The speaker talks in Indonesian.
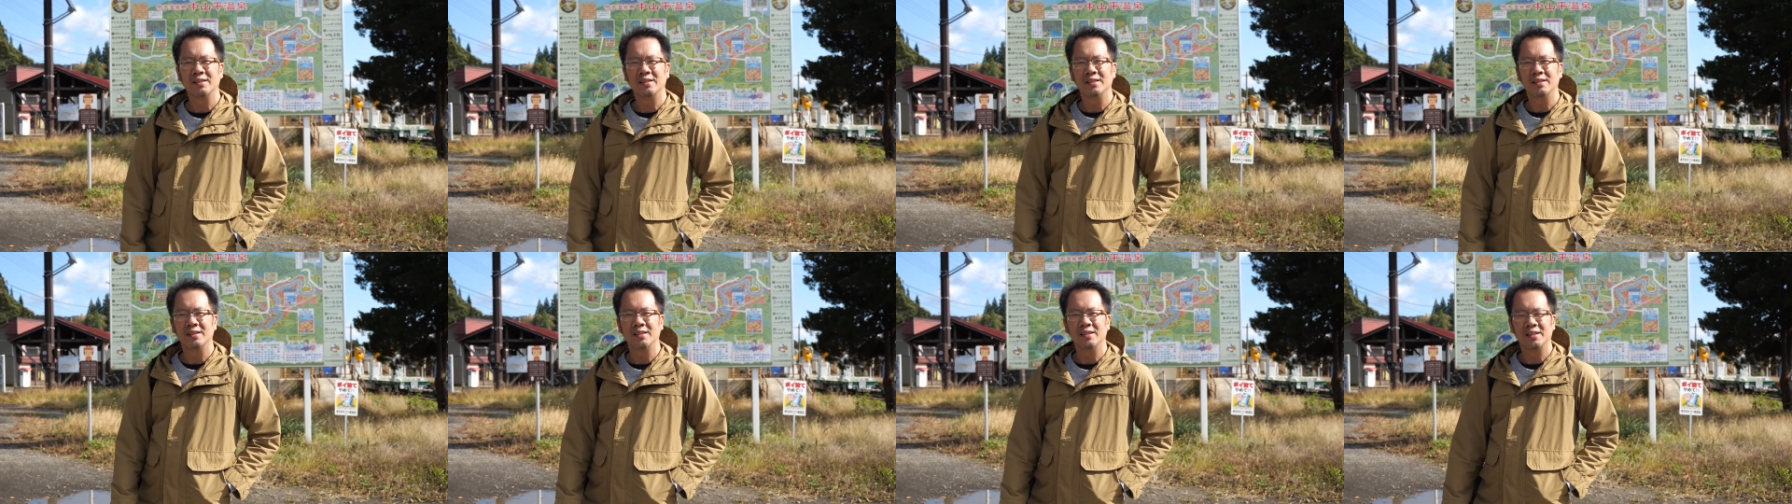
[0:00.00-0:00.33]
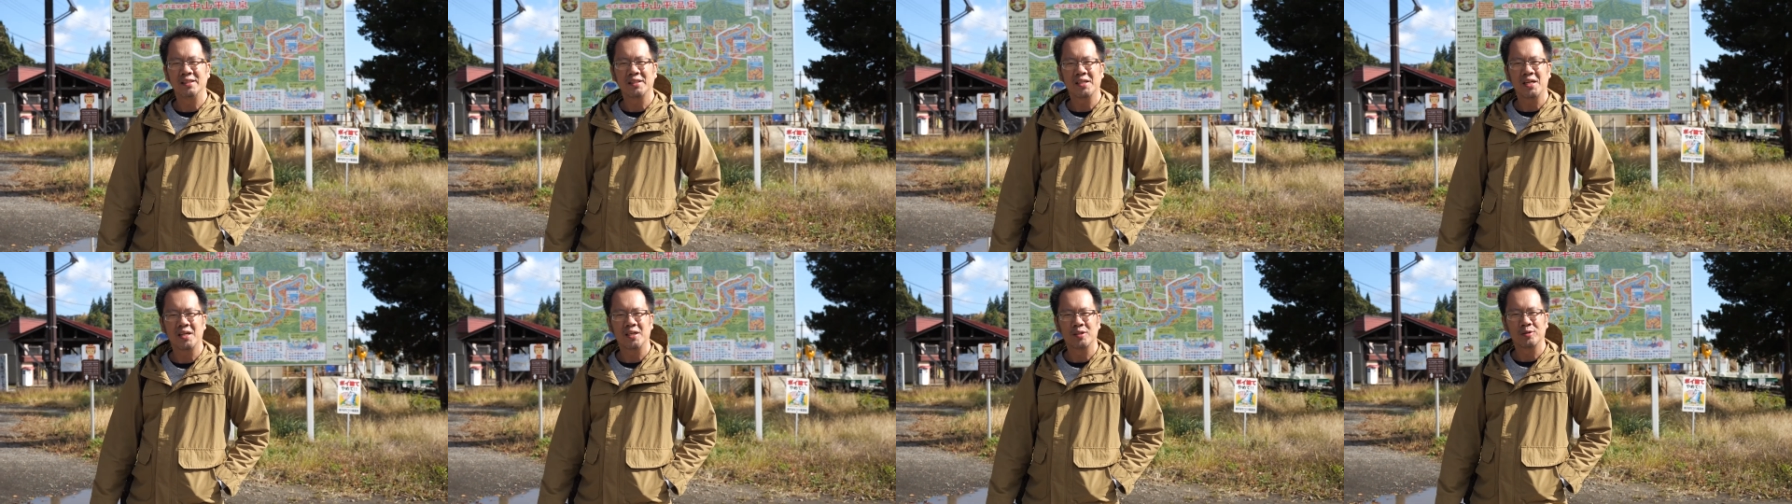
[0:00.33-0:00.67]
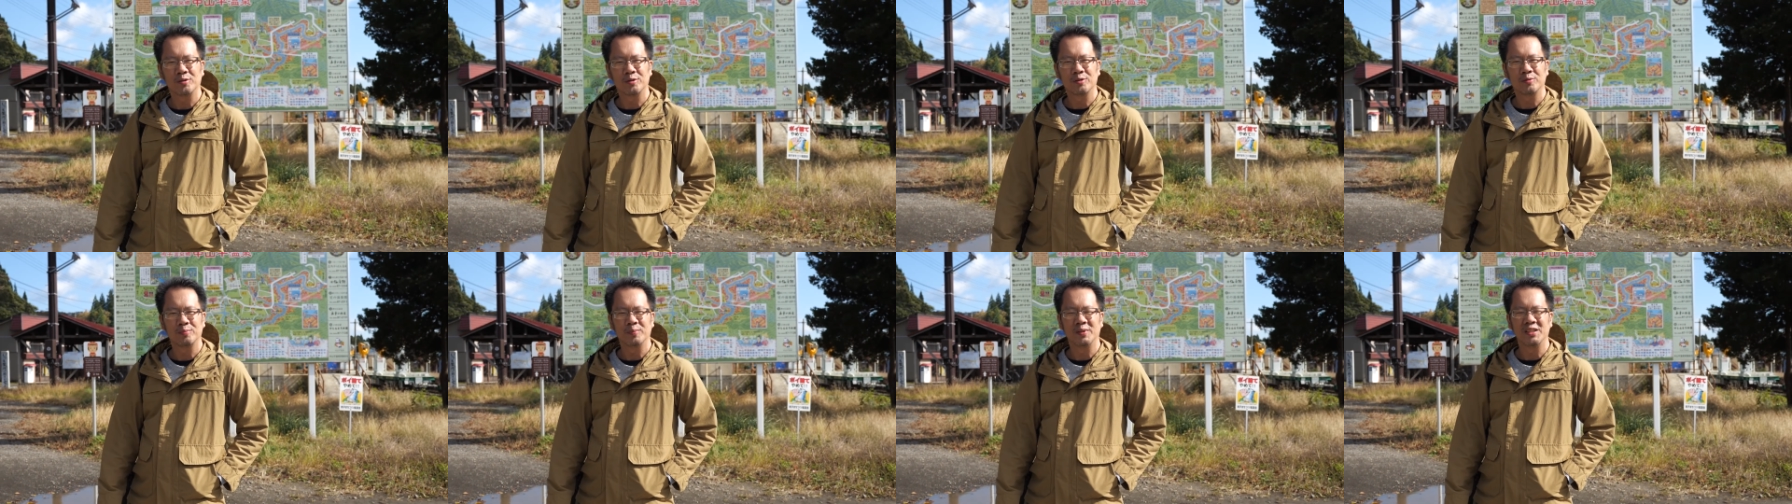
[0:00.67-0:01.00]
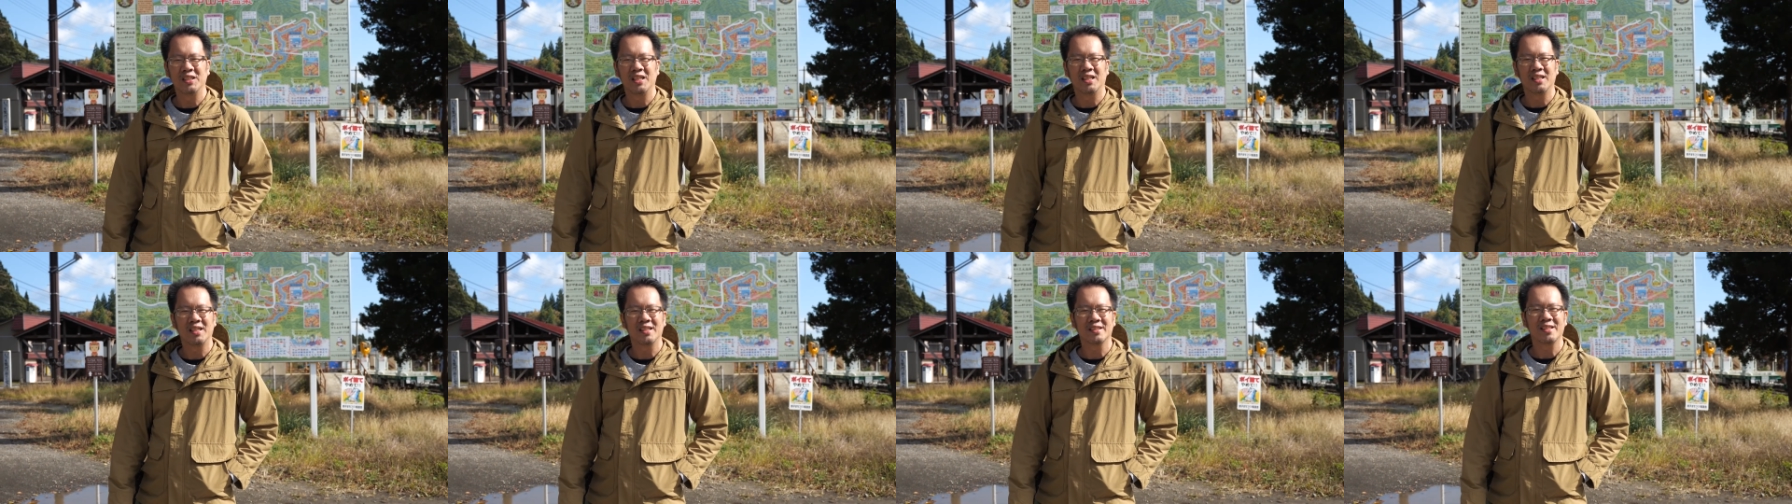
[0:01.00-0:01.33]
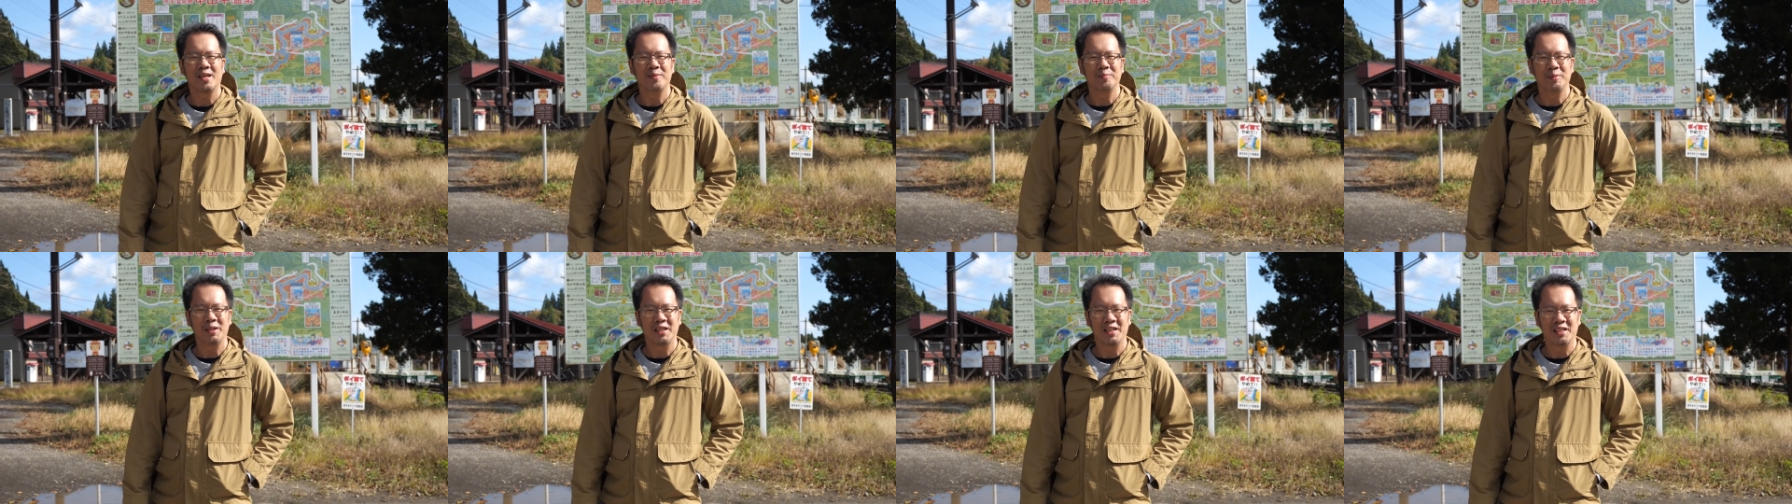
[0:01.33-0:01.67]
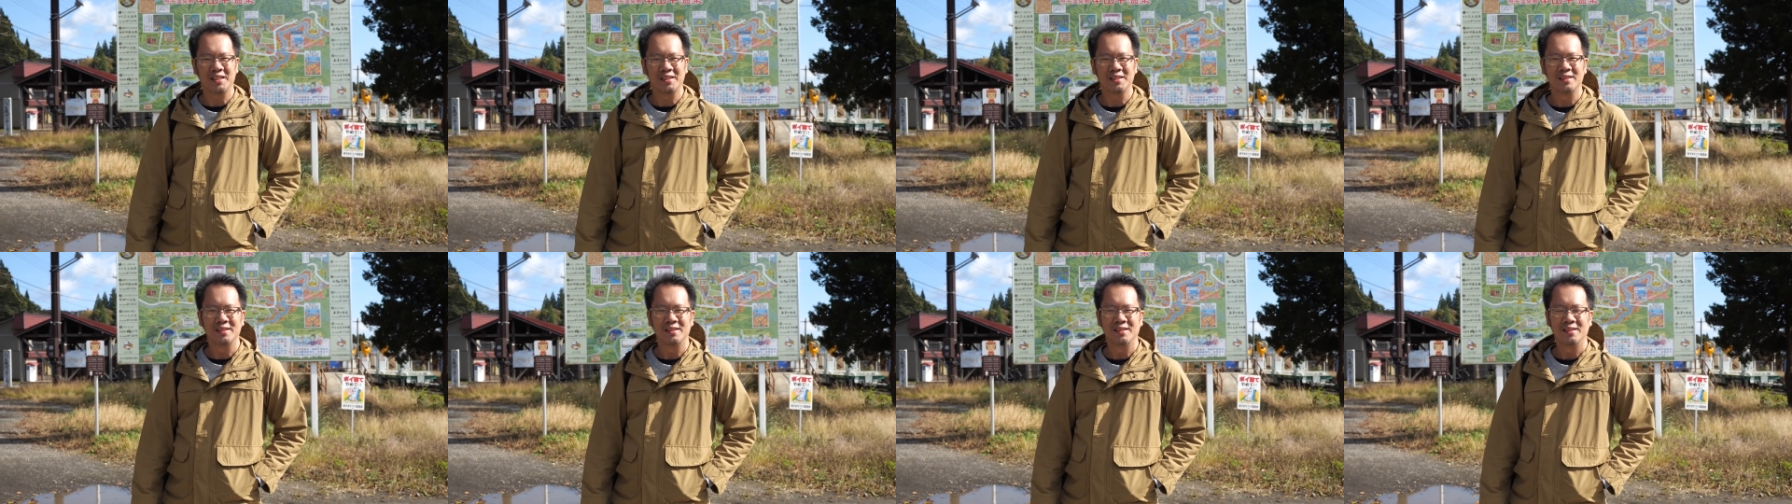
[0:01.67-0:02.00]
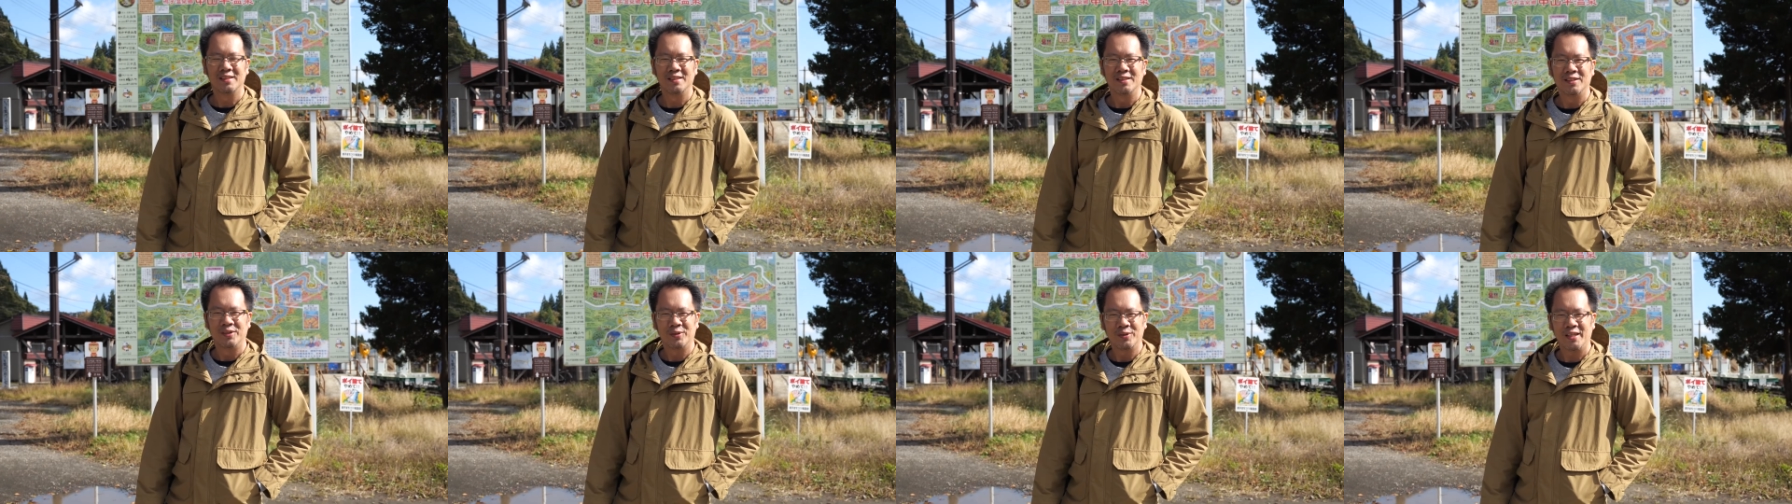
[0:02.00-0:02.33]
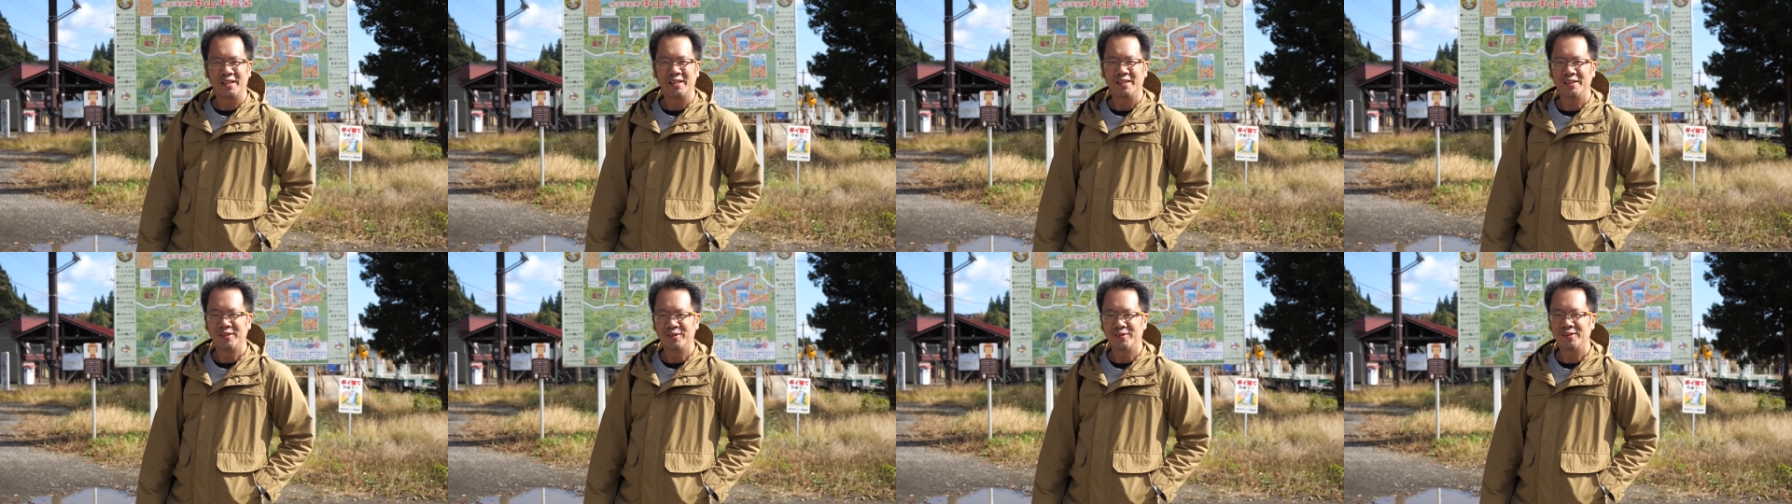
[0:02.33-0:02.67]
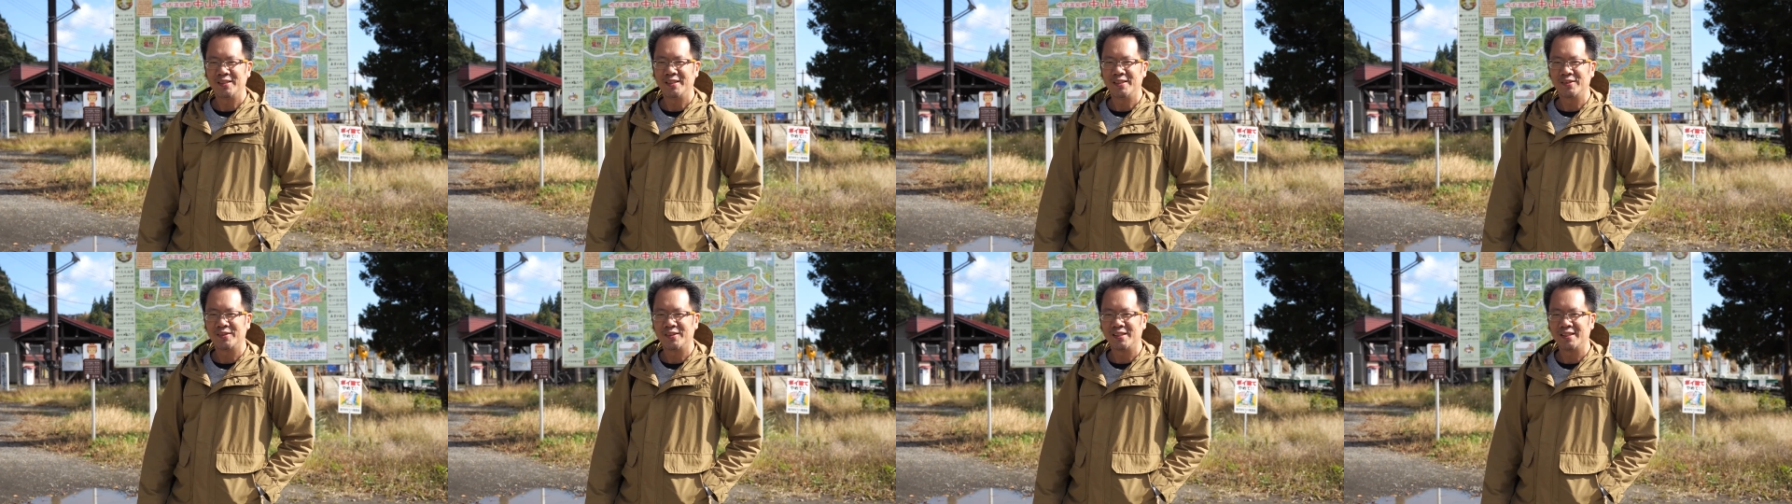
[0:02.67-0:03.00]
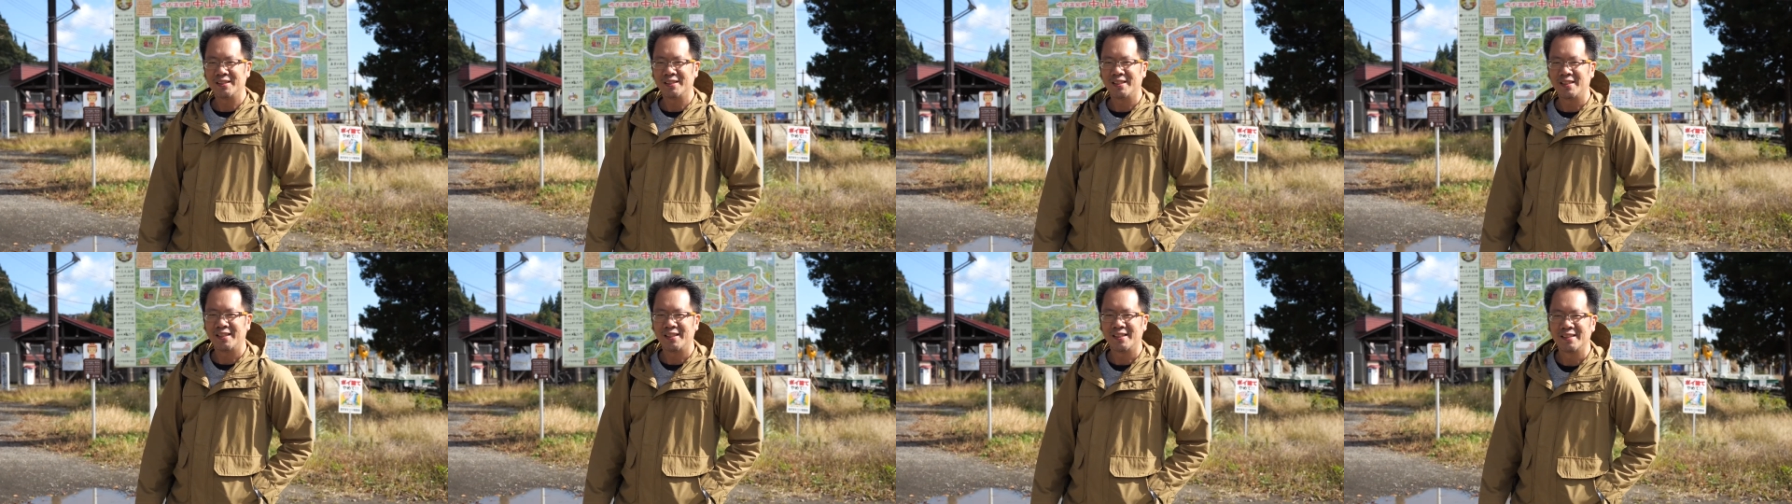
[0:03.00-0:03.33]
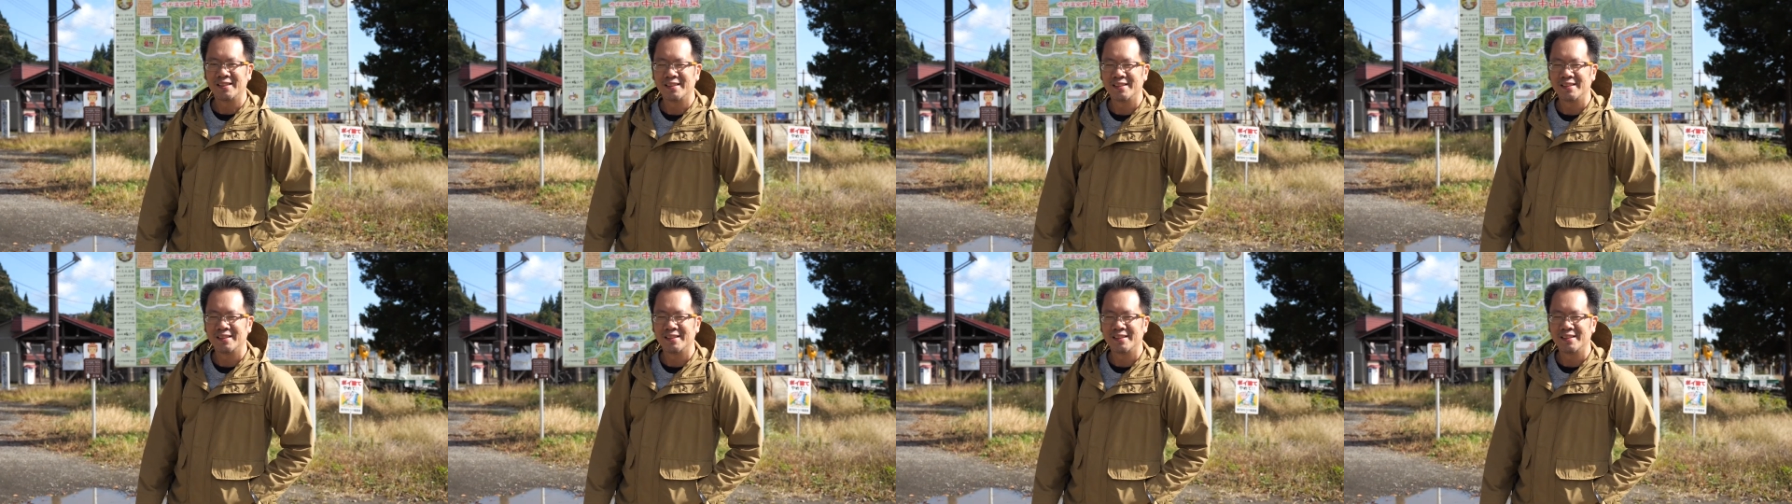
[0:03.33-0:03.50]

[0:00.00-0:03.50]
jadi kita harus menjaga stamina. Oke, yuk ikuti saya.